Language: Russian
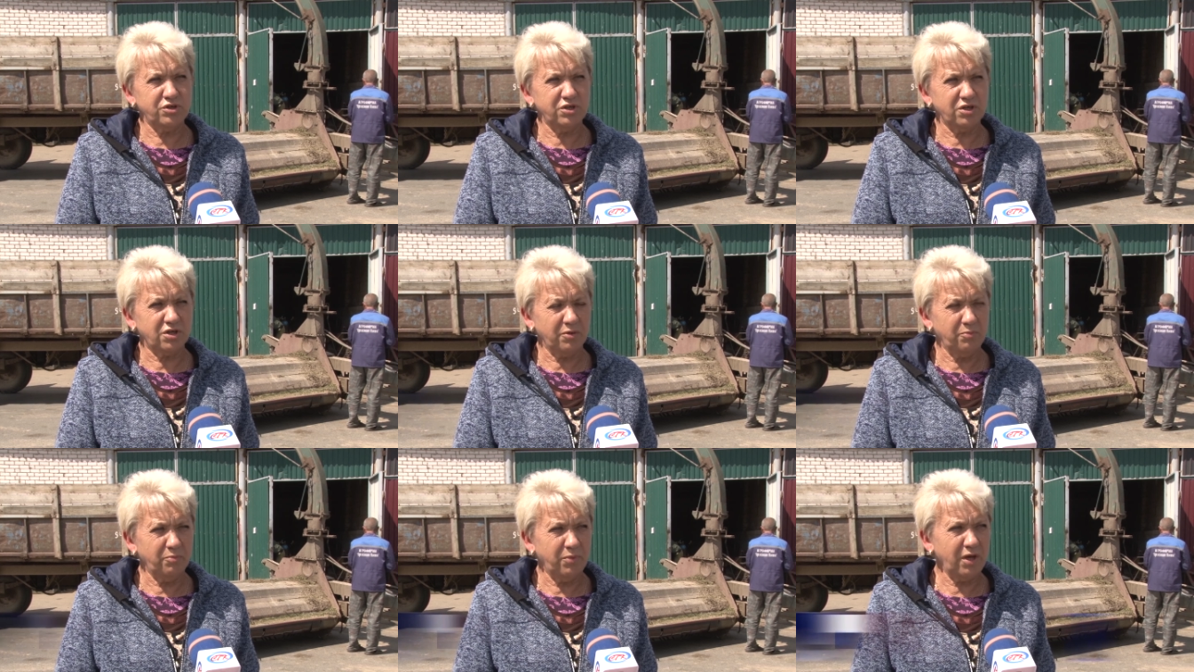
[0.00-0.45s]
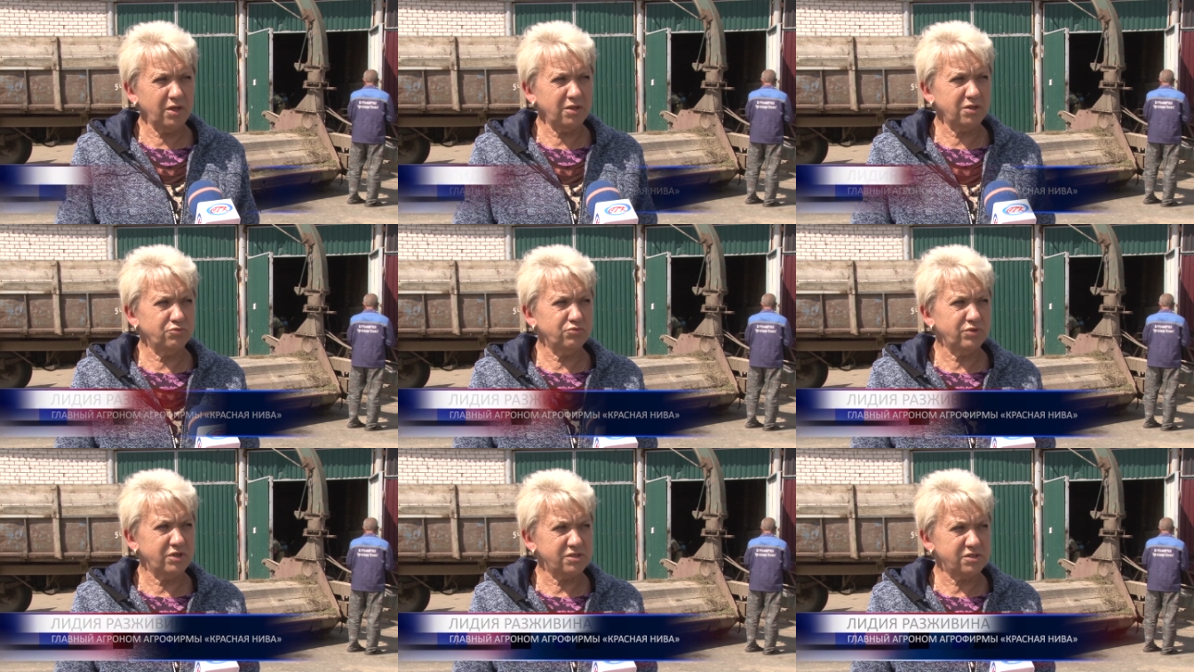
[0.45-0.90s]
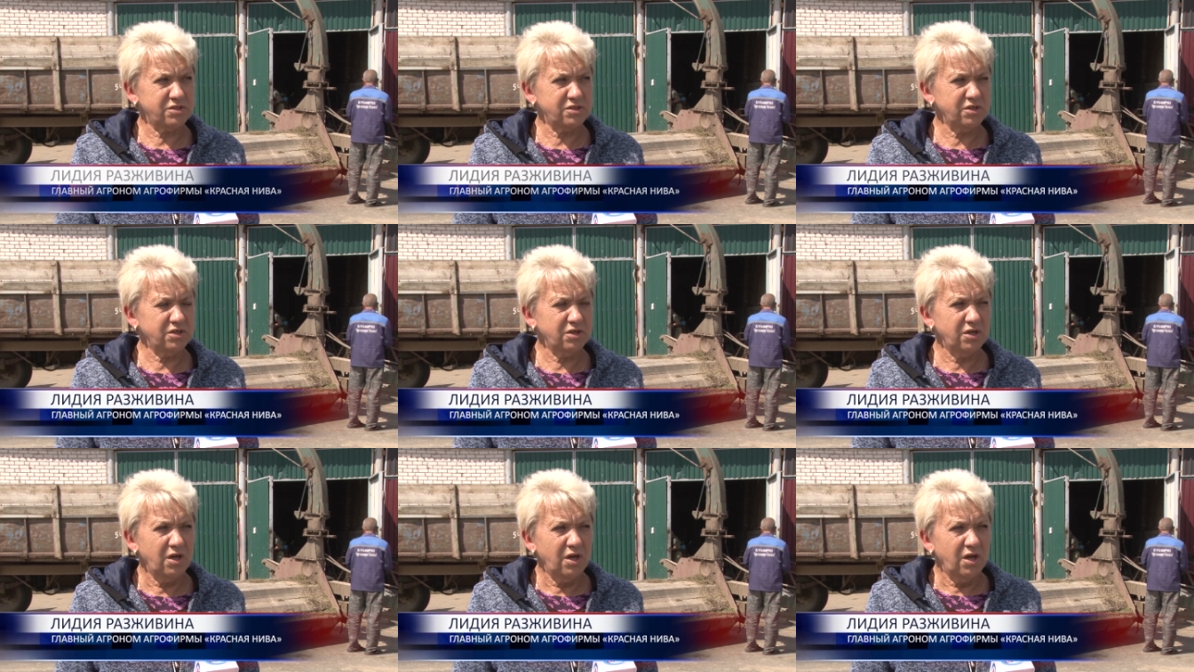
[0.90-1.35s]
три комбайна, у нас
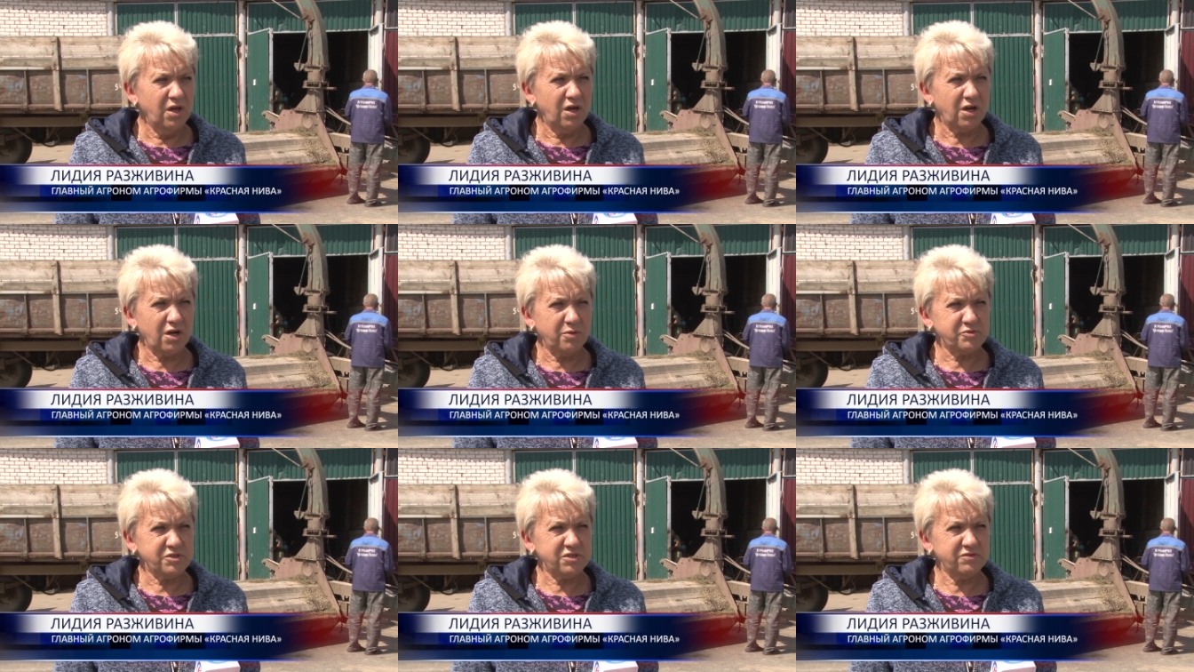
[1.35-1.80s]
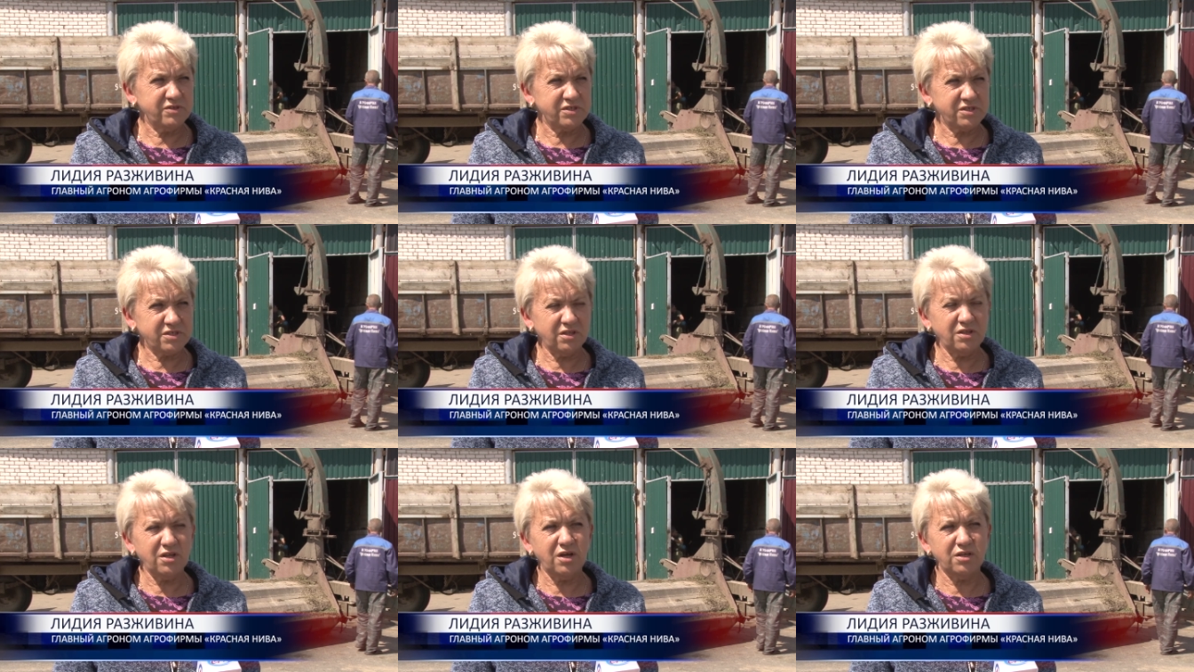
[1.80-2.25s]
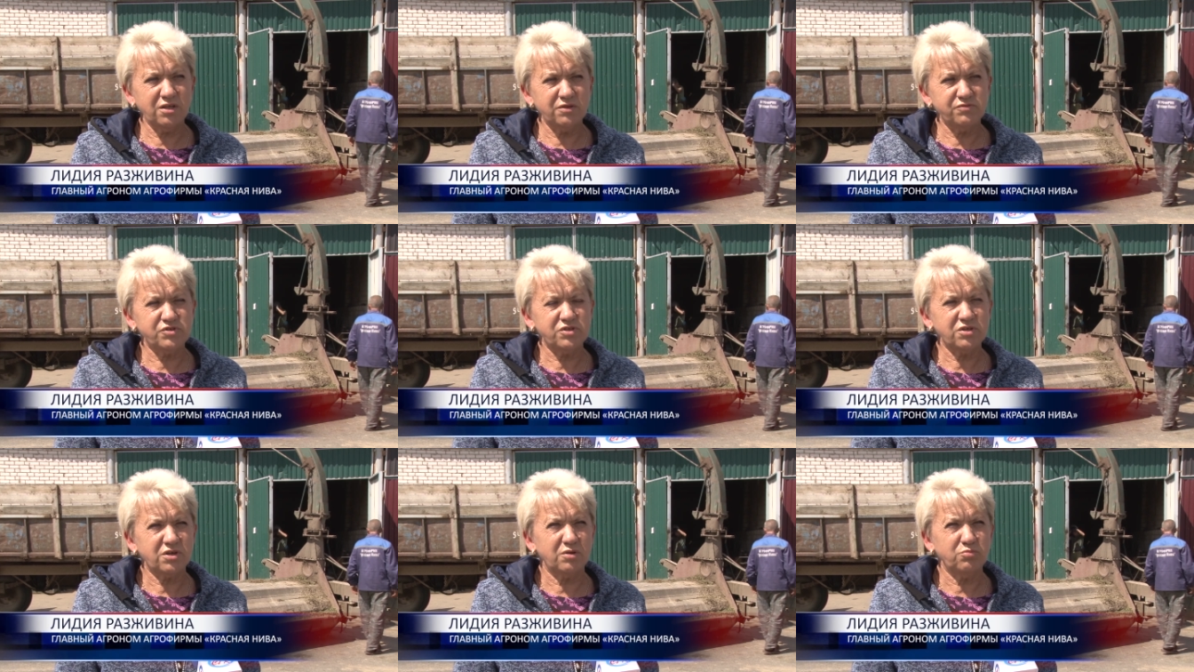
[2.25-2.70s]
три рапсовые стола,
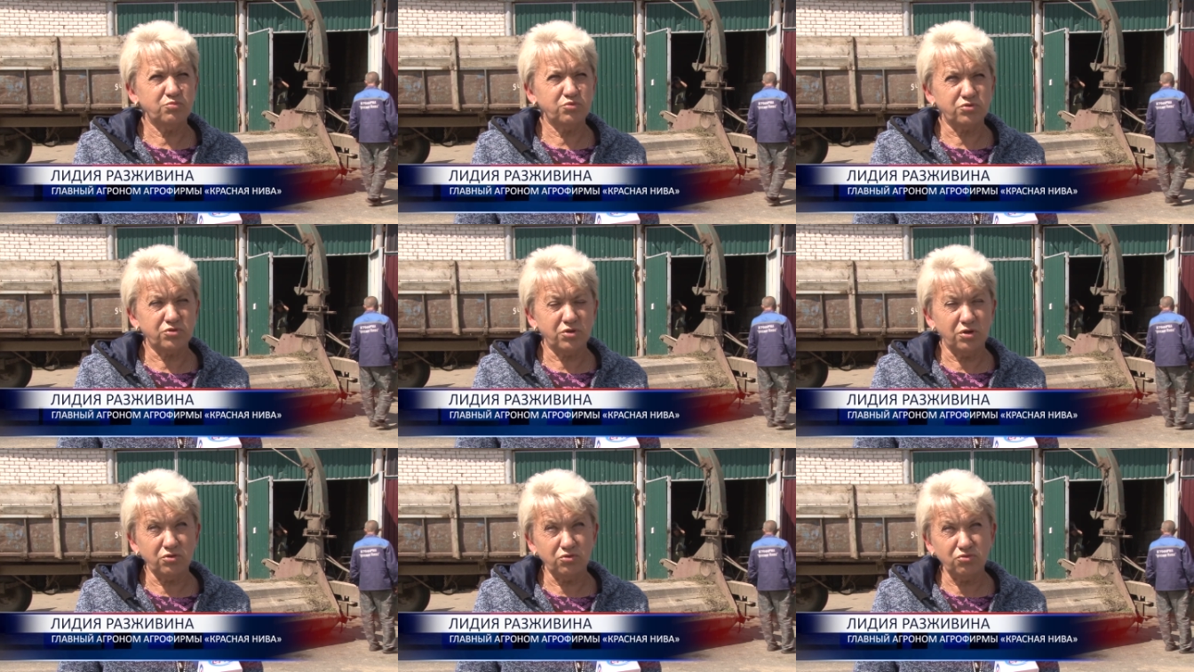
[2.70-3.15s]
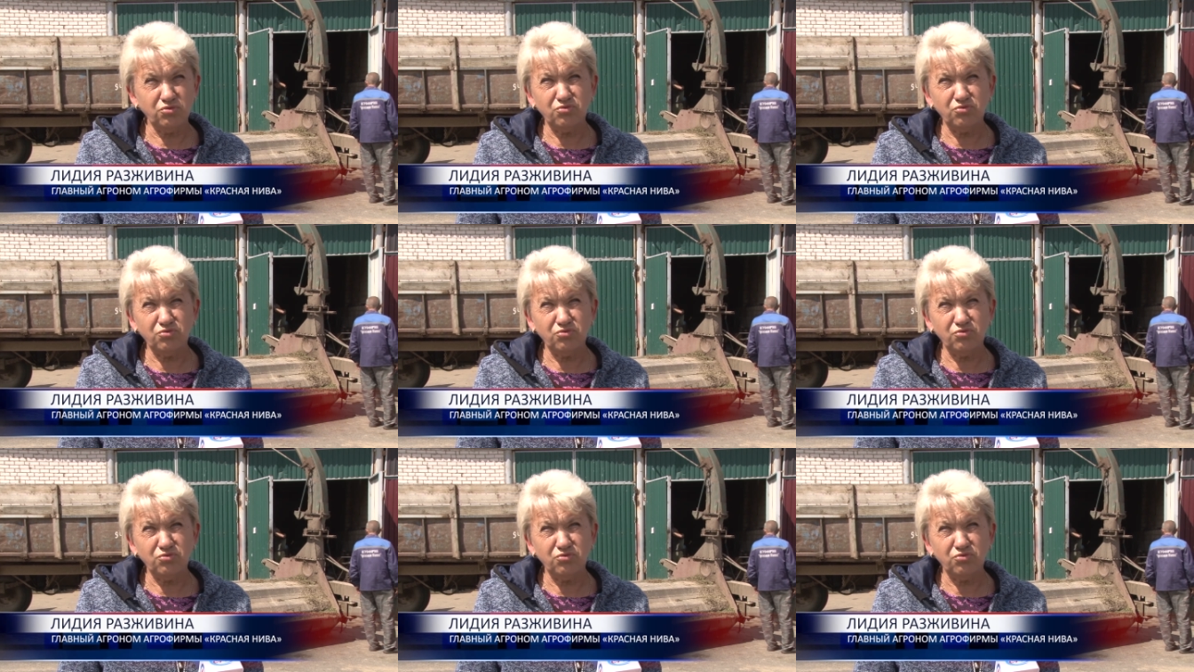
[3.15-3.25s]
они все работают.